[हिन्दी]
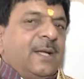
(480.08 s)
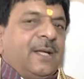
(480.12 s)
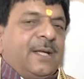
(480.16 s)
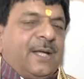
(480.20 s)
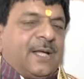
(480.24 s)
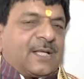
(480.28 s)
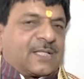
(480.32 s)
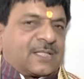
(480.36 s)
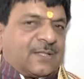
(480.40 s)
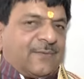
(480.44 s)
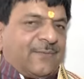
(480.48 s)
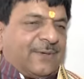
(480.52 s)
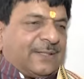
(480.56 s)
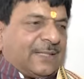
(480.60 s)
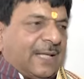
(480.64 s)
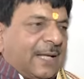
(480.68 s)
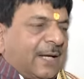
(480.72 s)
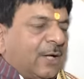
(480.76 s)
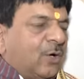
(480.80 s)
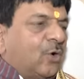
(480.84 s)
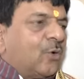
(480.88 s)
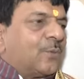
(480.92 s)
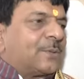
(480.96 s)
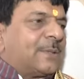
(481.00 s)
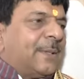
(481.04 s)
ये
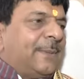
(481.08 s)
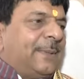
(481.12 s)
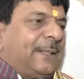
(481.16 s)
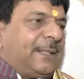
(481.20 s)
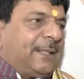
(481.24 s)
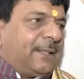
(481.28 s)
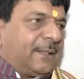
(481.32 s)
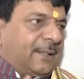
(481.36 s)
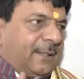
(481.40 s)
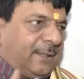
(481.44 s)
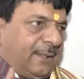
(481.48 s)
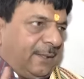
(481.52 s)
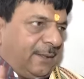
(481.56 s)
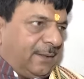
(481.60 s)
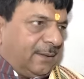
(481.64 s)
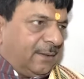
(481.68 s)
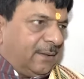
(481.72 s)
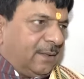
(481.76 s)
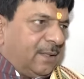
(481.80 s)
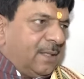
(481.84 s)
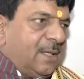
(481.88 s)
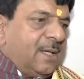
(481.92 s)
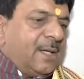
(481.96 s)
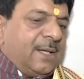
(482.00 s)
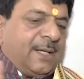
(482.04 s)
संवैधानिक रूप से भी ठीक नहीं है
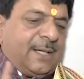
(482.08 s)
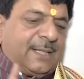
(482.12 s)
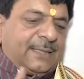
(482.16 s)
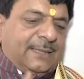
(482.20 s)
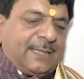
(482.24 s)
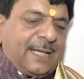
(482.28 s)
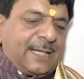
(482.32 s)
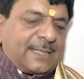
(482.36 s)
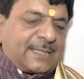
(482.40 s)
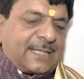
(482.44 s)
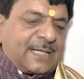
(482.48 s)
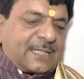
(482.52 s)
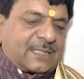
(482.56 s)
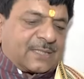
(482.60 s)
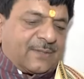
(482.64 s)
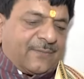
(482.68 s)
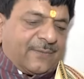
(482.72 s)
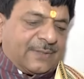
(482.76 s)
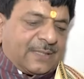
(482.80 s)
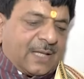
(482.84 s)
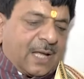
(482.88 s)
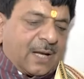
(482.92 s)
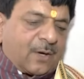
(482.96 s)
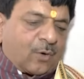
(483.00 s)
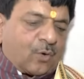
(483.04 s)
ये देश की
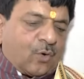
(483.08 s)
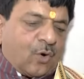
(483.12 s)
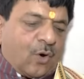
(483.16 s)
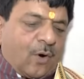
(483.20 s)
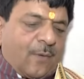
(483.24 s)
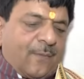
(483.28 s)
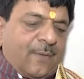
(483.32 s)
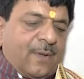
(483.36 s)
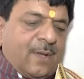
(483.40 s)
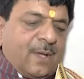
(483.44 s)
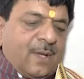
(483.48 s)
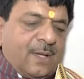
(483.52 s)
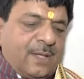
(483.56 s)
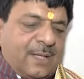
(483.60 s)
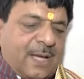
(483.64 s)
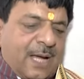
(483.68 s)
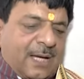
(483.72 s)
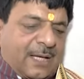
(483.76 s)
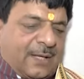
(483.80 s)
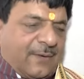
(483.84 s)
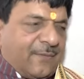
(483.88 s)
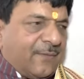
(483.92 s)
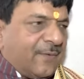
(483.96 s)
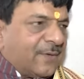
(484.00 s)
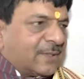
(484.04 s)
संविधान को यहाँ
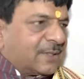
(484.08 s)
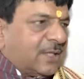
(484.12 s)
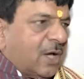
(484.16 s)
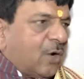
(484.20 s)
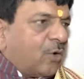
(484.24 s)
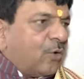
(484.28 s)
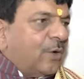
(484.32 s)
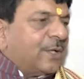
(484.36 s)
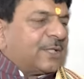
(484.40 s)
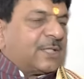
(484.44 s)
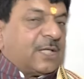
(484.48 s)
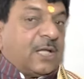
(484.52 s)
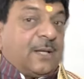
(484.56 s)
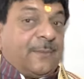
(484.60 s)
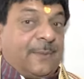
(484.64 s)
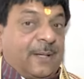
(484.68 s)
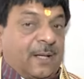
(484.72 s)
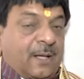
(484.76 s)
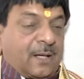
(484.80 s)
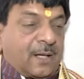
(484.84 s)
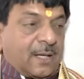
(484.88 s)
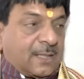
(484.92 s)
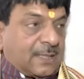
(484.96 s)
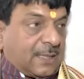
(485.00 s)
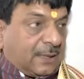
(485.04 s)
की व्यवस्था को छिन्न भिन्न
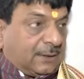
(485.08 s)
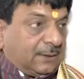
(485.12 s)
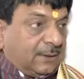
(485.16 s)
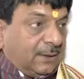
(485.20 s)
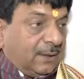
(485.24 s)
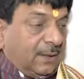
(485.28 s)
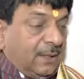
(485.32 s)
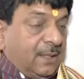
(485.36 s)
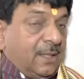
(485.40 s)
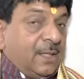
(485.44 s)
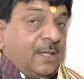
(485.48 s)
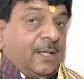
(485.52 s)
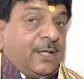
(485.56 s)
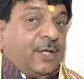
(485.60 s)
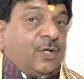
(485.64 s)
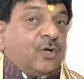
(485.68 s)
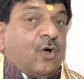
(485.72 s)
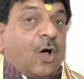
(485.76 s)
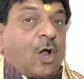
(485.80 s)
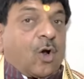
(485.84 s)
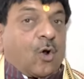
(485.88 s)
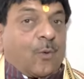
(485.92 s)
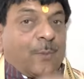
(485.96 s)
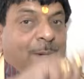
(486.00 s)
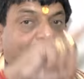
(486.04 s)
करना चाहते हैं ये
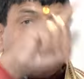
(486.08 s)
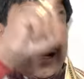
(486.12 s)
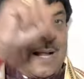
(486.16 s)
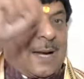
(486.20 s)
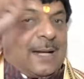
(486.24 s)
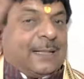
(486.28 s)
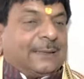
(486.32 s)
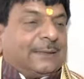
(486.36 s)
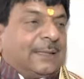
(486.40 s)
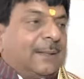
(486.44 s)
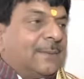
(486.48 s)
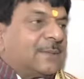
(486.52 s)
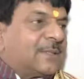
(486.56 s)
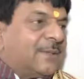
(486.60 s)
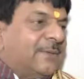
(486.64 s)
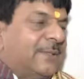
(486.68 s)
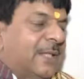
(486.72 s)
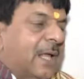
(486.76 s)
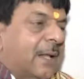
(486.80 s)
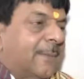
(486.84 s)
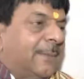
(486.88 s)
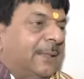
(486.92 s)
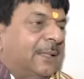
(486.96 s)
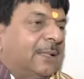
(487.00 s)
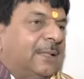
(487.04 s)
आरोप लगा रहे थे
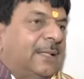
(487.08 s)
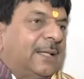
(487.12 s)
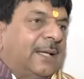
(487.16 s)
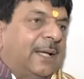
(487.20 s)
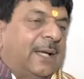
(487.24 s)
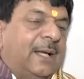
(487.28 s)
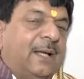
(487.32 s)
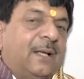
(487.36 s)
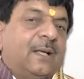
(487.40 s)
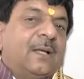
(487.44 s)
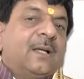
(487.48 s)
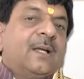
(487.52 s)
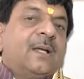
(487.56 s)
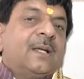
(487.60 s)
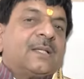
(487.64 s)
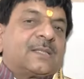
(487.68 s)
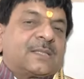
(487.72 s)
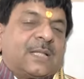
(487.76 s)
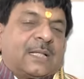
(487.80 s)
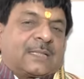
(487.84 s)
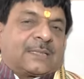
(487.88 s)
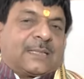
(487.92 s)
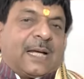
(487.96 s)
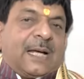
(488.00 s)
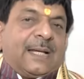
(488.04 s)
संविधान बदल देंगे
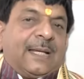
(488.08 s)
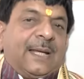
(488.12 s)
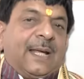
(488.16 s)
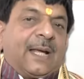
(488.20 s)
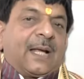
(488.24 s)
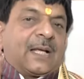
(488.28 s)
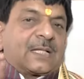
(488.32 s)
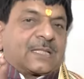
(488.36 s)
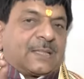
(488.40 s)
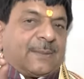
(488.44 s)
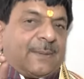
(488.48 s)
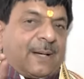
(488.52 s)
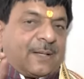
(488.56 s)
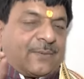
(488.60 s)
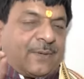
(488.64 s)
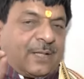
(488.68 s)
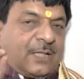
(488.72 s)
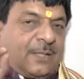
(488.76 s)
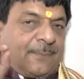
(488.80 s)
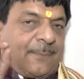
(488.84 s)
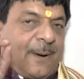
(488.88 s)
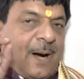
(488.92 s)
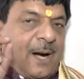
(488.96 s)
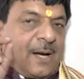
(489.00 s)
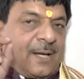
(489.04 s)
सच्चाई है कि
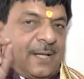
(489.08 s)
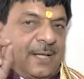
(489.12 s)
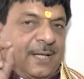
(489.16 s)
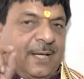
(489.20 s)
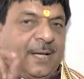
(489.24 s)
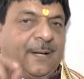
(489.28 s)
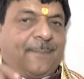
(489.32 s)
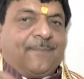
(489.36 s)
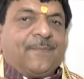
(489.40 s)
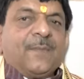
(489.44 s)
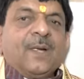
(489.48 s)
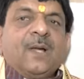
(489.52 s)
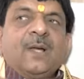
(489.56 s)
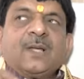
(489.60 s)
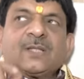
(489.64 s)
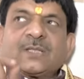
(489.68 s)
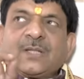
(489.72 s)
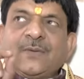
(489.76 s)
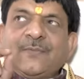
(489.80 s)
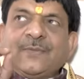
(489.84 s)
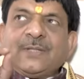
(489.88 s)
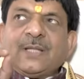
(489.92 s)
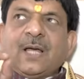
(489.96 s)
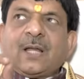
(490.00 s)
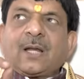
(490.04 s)
समाजवादी पार्टी ही
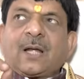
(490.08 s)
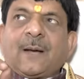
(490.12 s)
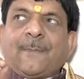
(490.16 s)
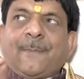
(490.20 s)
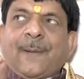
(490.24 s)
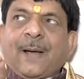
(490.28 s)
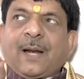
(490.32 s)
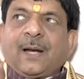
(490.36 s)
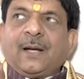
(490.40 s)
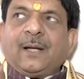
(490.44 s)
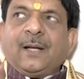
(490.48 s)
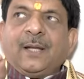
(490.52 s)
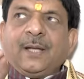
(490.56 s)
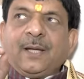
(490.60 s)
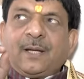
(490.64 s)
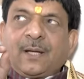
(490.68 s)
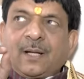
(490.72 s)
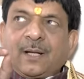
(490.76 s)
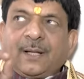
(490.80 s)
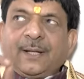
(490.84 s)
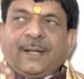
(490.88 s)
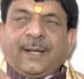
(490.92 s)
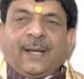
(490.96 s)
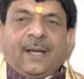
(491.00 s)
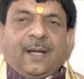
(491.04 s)
संविधान का पालन नहीं कर
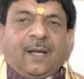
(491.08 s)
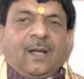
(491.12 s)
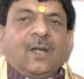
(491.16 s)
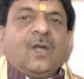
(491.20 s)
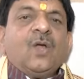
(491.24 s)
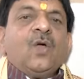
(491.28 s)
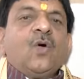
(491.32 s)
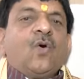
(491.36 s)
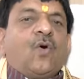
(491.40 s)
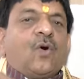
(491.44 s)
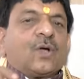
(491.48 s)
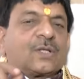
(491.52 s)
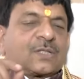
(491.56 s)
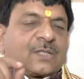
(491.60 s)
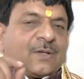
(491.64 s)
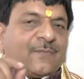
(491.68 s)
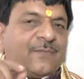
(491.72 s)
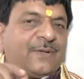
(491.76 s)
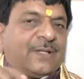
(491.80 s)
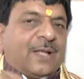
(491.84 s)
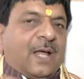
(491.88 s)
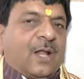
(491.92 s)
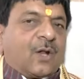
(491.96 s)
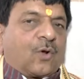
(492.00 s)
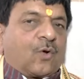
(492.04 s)
रही है और
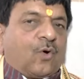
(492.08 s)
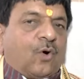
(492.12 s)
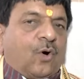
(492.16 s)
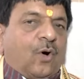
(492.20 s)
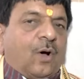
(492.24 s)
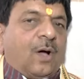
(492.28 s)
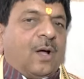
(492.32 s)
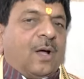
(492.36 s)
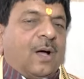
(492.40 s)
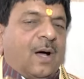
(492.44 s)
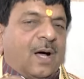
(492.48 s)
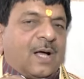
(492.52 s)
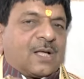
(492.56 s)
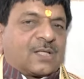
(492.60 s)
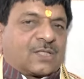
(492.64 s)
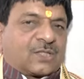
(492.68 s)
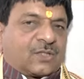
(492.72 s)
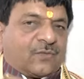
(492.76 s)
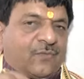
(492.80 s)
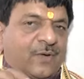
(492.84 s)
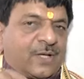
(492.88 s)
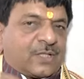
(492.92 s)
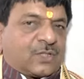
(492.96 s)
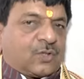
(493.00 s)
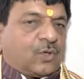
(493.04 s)
संविधान को अस्त
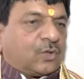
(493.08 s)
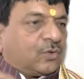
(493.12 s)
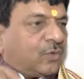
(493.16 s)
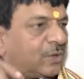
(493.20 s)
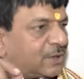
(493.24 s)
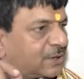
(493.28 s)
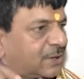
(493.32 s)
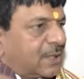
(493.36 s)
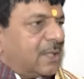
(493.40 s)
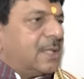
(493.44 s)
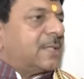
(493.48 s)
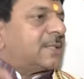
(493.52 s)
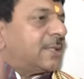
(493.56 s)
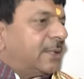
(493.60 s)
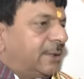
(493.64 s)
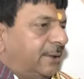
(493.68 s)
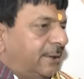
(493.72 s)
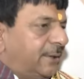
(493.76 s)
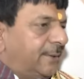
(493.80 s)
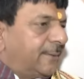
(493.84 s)
व्यस्त और ध्वस्त करना चाहती